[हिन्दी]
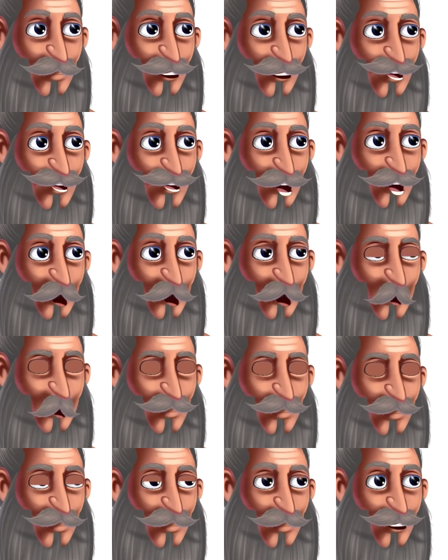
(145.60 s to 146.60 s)
ये लो
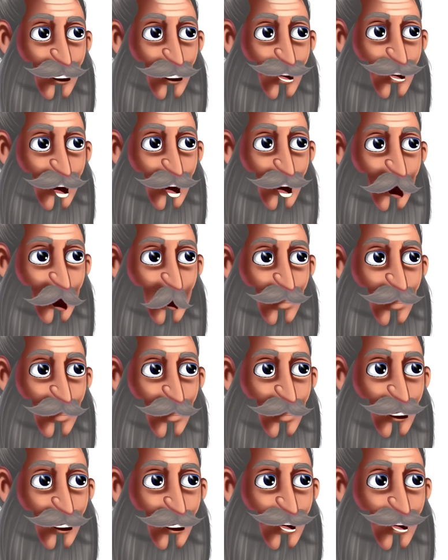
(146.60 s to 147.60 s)
बेटा इसमें
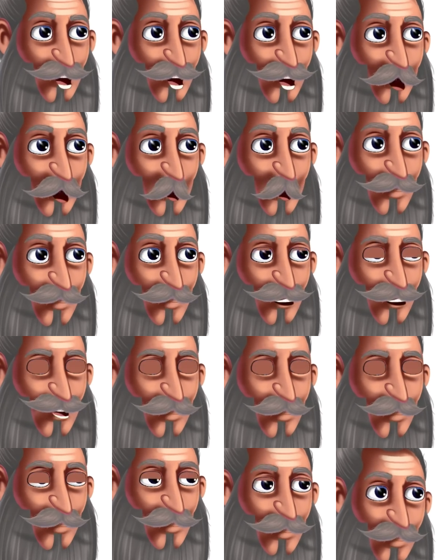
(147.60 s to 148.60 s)
देसी घी है
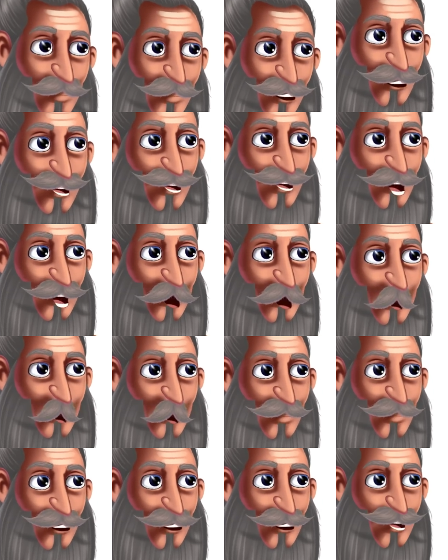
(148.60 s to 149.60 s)
तुम इसे
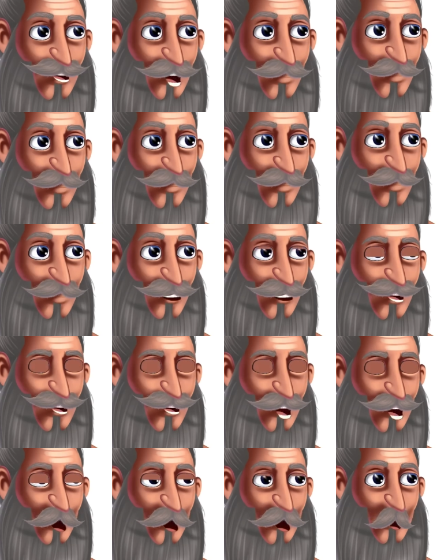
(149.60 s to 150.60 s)
ले जाओ
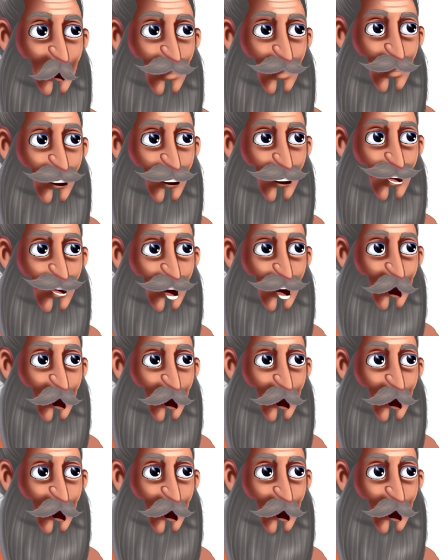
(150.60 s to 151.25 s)
और इससे अपना